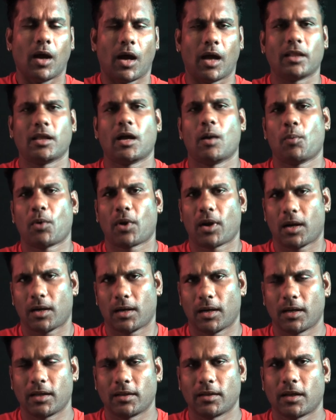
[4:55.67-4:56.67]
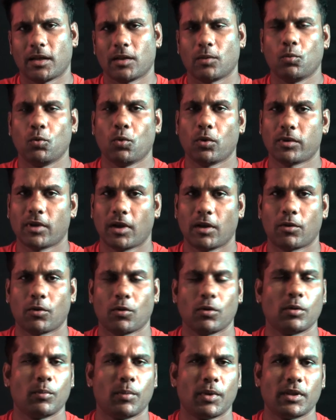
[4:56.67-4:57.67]
அதுக்கப்புறம் என்ன நடக்குதுன்னா அந்த ஊர் தலைவரும்
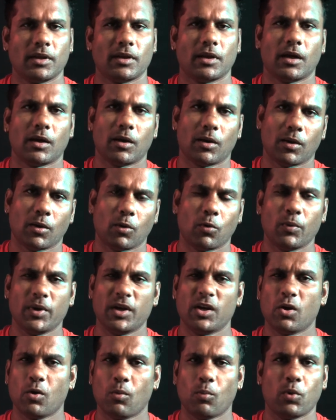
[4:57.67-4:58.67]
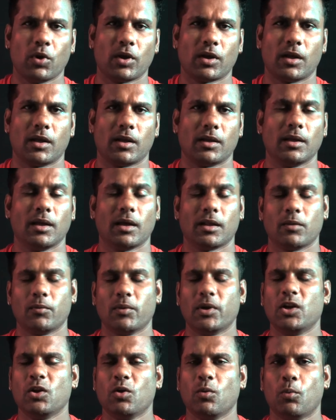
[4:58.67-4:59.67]
வந்து பார்த்தீங்கன்னா அவங்க வீட்டுக்கும் போயிடுறாரு அந்த
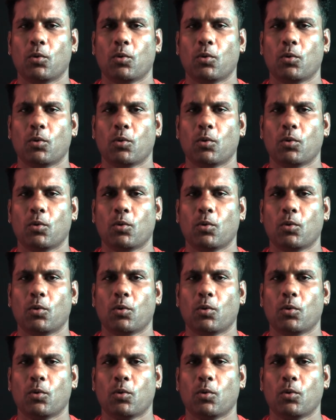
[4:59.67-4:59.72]
வீட்டுக்கு